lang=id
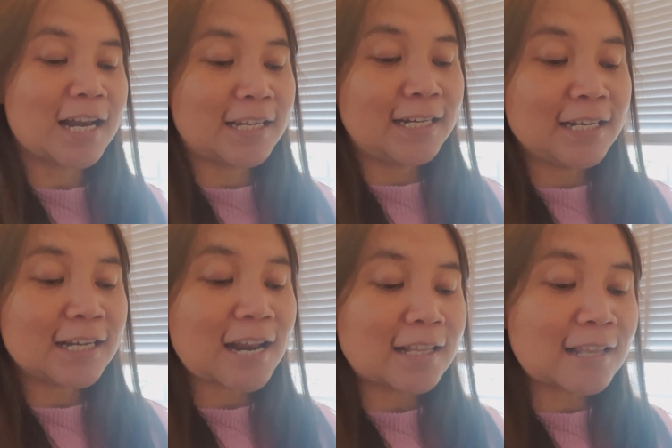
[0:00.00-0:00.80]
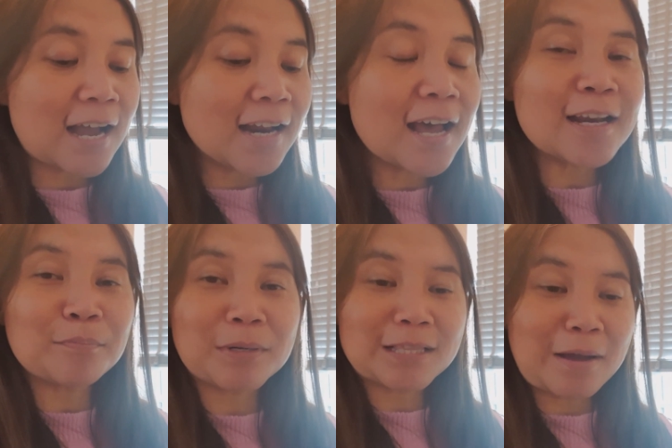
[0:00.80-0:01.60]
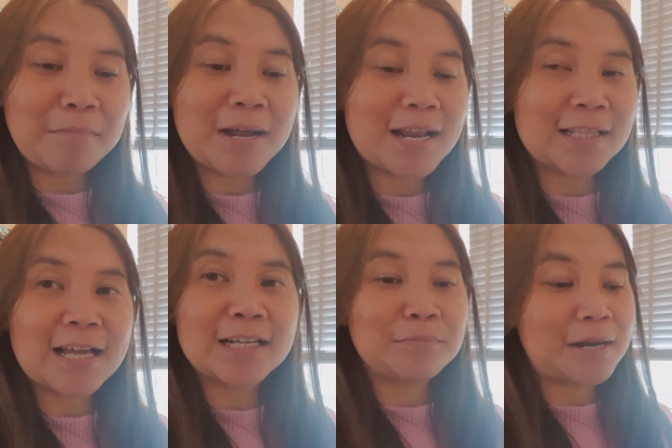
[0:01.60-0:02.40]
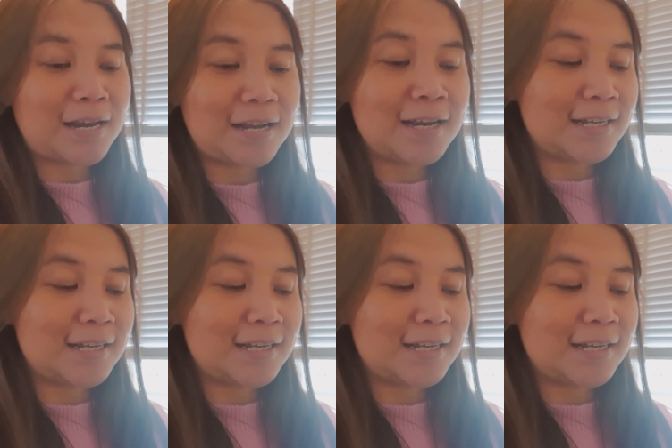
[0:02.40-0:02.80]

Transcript: kali ini Kedatangan hari pertama datang di Belanda